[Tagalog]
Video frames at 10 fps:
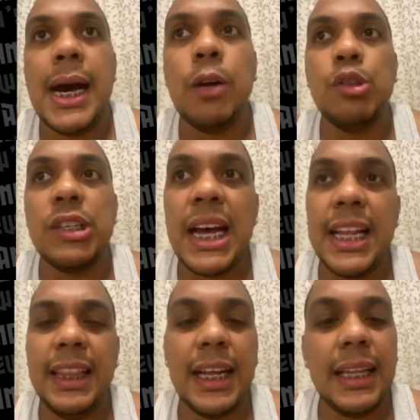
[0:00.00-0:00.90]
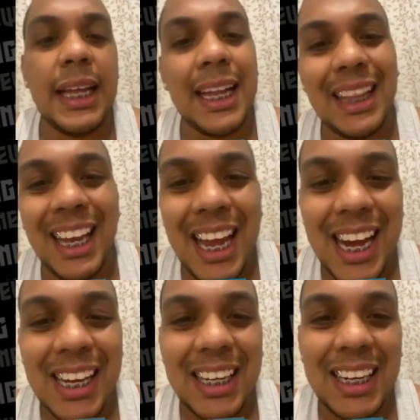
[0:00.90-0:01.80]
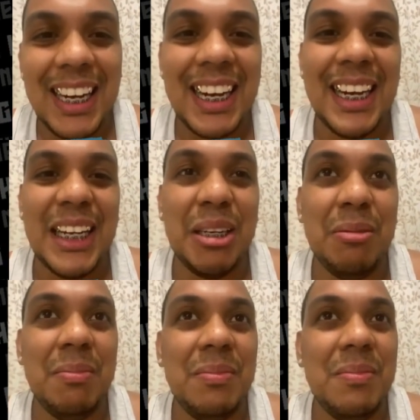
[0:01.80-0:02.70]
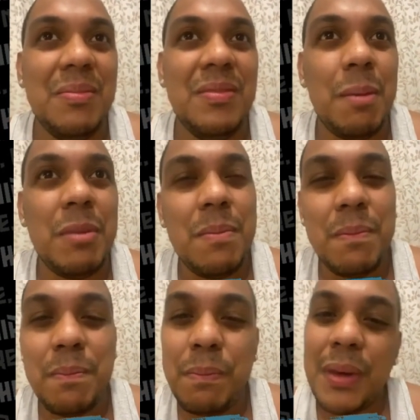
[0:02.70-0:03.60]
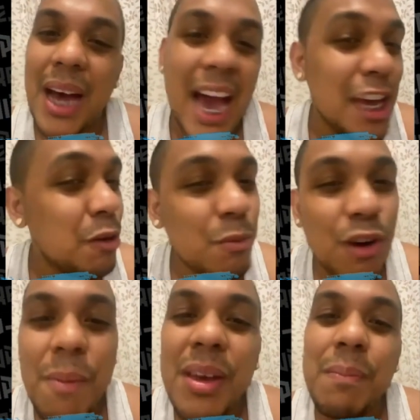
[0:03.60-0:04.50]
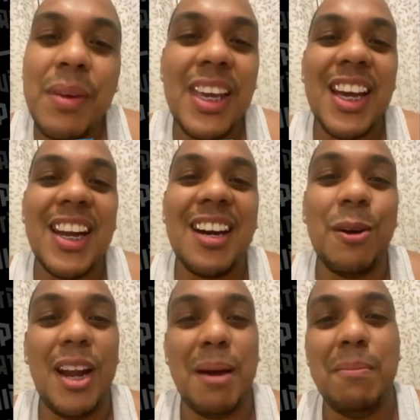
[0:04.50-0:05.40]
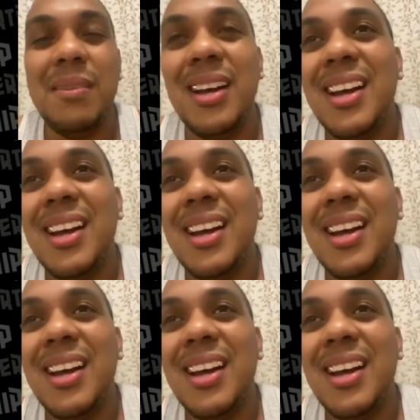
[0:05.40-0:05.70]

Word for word: How sad na dati lang um, namin, ayaw mo kaming bigyan ng collab.